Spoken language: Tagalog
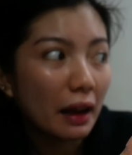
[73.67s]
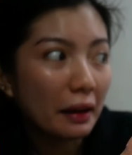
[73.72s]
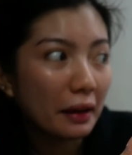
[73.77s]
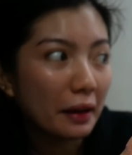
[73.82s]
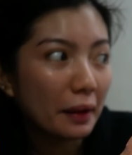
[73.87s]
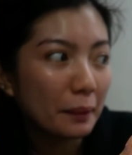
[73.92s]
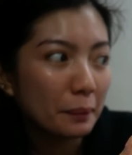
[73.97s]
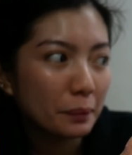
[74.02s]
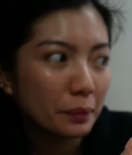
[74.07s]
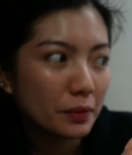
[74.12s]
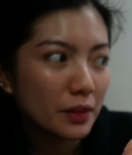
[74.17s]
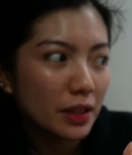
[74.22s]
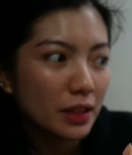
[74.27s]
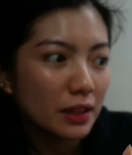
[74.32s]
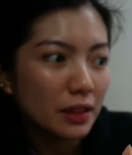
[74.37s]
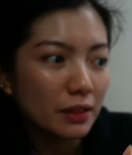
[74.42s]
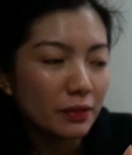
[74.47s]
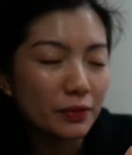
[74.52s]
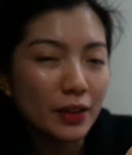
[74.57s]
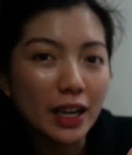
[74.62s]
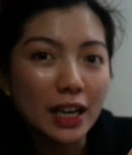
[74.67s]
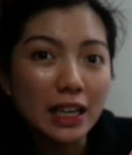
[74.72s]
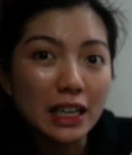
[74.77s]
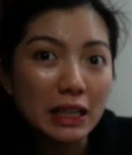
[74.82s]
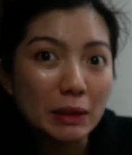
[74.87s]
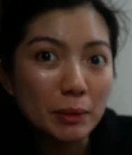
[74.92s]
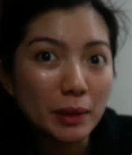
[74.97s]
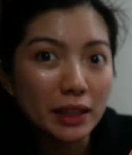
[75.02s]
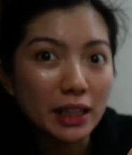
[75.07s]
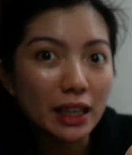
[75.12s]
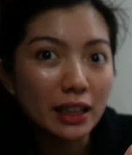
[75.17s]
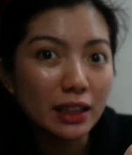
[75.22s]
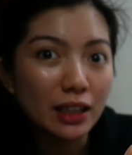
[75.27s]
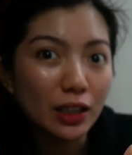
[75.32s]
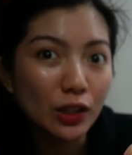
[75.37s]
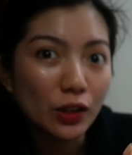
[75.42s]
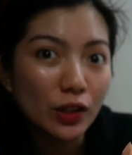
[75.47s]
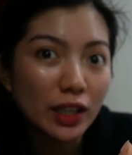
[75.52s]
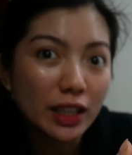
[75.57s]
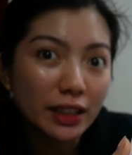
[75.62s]
um, very limited
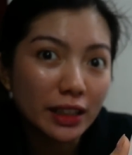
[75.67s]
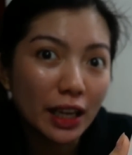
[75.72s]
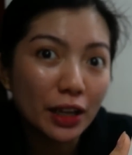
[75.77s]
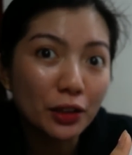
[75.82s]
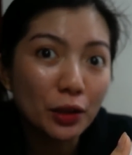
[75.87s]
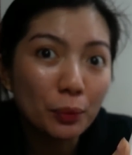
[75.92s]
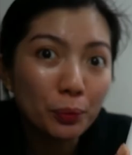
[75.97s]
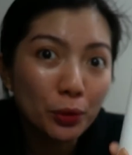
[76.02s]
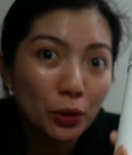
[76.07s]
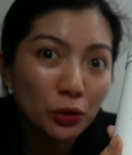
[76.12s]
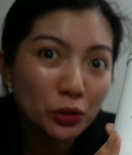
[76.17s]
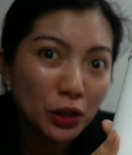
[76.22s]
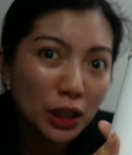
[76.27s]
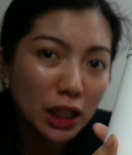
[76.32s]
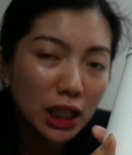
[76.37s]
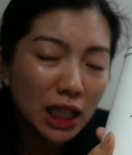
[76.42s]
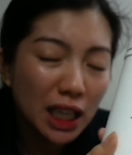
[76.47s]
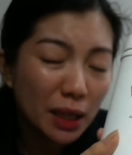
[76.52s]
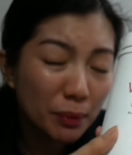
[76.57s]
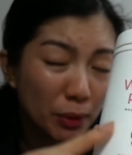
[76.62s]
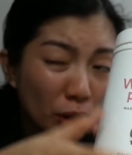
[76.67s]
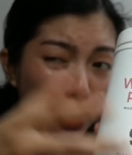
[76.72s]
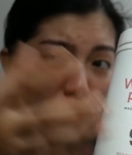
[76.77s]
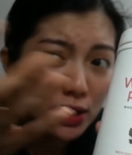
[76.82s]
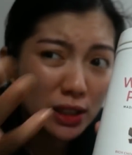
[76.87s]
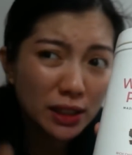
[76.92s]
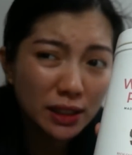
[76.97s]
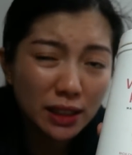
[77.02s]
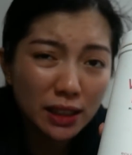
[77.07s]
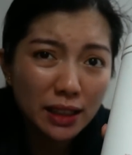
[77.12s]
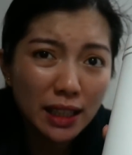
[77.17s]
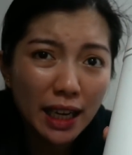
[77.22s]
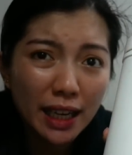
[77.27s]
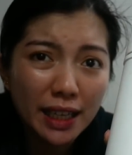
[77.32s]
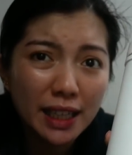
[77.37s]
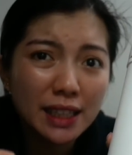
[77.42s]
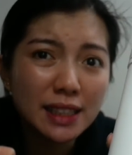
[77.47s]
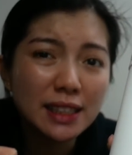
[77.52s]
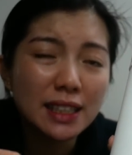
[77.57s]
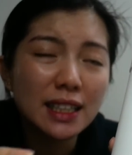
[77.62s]
lang yung intake ng protein nila because
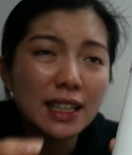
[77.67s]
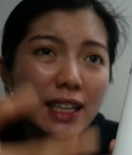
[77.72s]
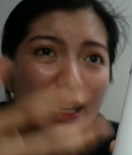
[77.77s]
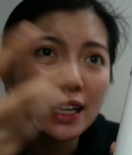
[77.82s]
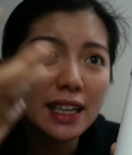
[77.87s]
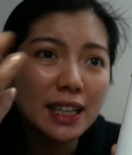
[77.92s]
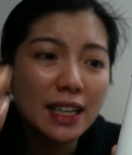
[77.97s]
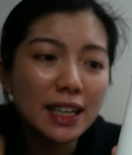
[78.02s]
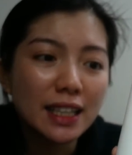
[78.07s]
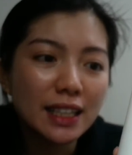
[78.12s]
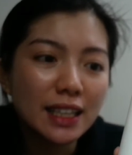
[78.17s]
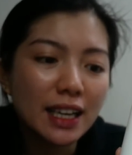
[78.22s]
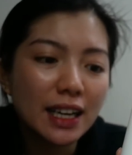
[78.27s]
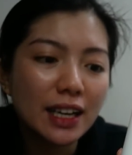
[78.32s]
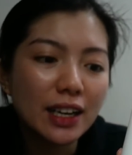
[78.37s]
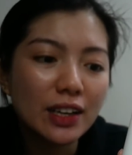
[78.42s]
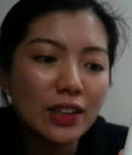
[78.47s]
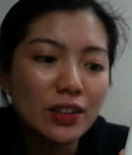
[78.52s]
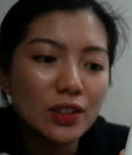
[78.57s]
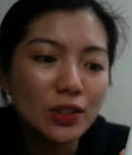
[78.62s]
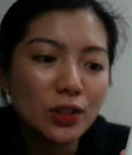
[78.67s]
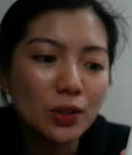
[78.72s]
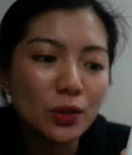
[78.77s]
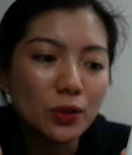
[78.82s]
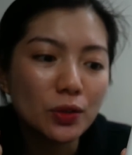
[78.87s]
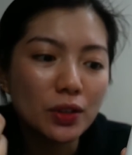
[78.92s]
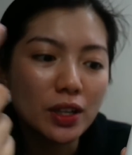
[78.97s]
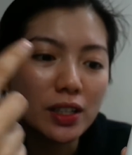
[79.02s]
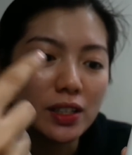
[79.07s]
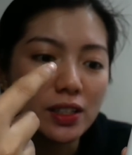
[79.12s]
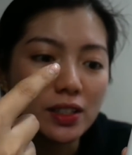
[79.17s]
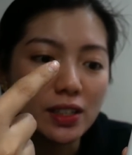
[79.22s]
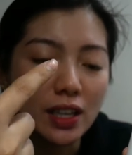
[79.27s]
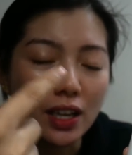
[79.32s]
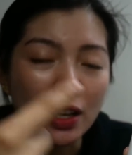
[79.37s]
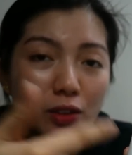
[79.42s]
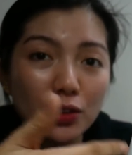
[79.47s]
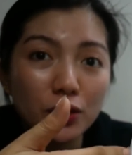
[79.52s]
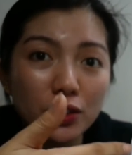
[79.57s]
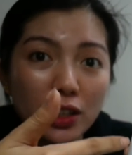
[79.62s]
nagda-diet sila, ganyan. So, this is
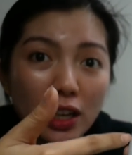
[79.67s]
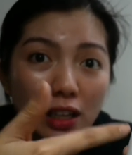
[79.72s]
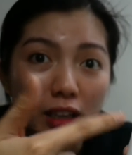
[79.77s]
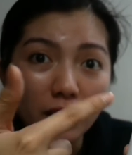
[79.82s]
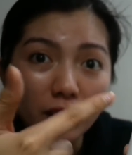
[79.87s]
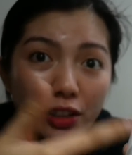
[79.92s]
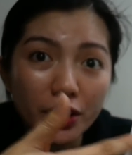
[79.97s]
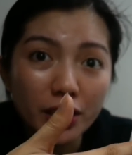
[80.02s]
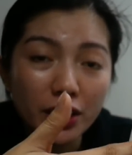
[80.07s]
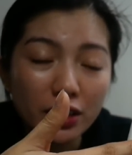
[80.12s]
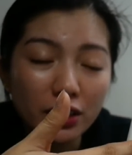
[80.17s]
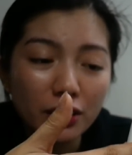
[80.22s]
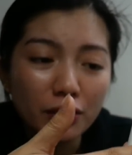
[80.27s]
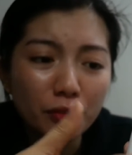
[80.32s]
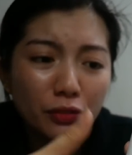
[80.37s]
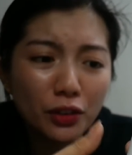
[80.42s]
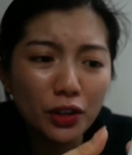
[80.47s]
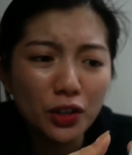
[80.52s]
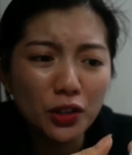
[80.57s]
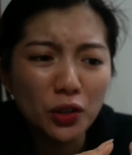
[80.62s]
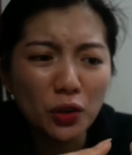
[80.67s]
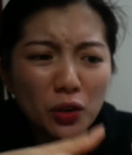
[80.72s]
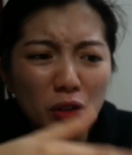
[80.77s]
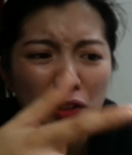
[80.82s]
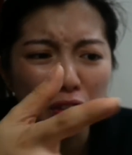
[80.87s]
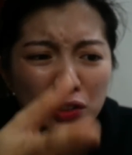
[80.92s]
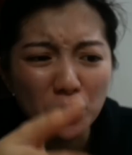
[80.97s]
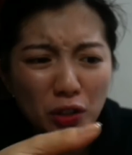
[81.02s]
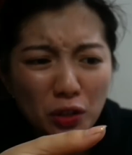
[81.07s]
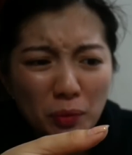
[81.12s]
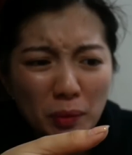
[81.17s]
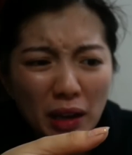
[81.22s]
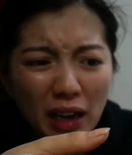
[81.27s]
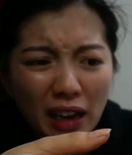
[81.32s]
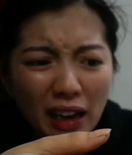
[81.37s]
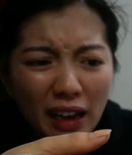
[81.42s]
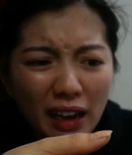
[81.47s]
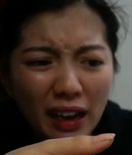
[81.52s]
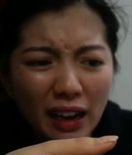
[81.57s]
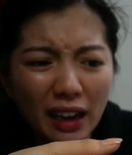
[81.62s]
a good alternative for you. Also, yung
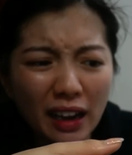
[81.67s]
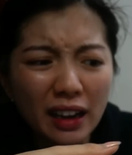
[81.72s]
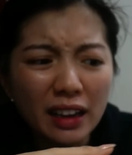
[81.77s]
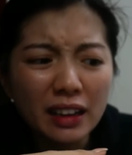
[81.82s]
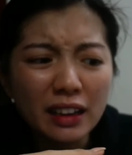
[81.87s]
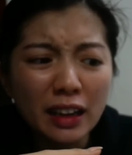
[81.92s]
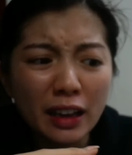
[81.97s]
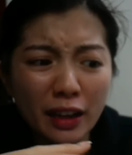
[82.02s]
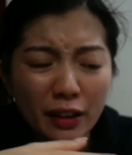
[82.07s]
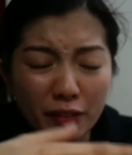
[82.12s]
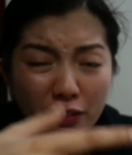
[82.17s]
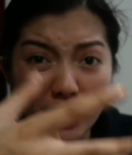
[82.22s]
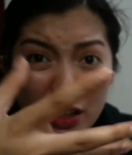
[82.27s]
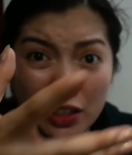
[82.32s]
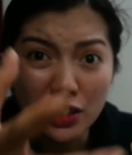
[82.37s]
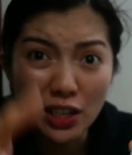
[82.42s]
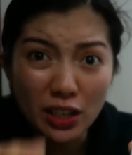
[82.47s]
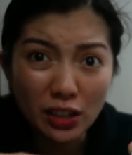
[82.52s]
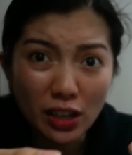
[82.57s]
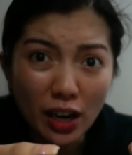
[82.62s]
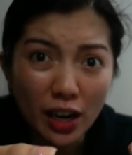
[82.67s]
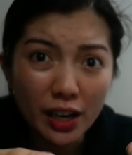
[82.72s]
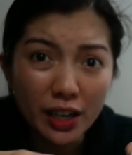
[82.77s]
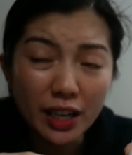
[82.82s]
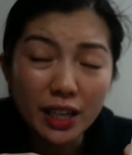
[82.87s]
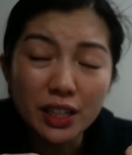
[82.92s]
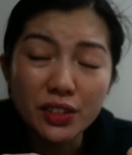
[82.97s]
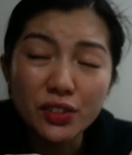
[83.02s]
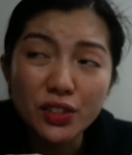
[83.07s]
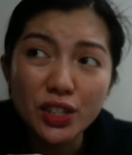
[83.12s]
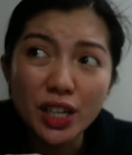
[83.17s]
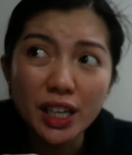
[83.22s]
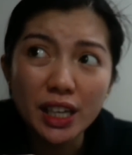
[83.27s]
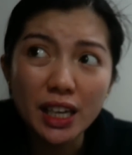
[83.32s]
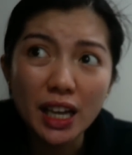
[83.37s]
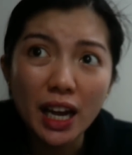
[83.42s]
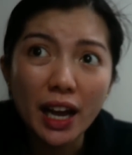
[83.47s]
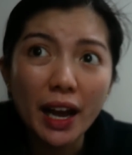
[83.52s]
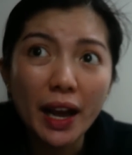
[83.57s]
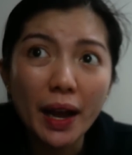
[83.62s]
mga vegetarian
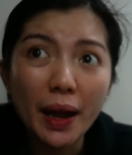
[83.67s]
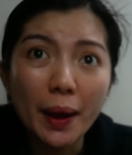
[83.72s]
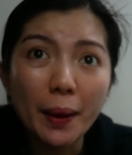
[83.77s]
dyan na